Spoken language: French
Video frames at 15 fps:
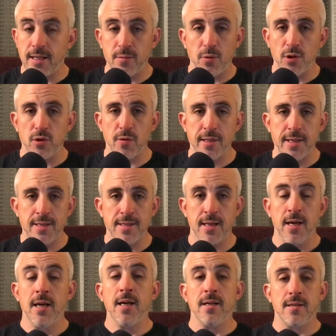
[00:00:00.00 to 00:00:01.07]
Xbox One S,
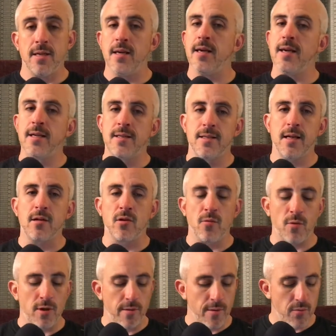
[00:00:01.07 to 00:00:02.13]
c'est
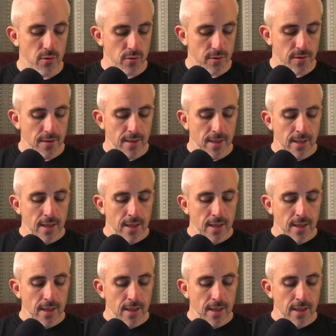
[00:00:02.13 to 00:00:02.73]
exactement la même chose.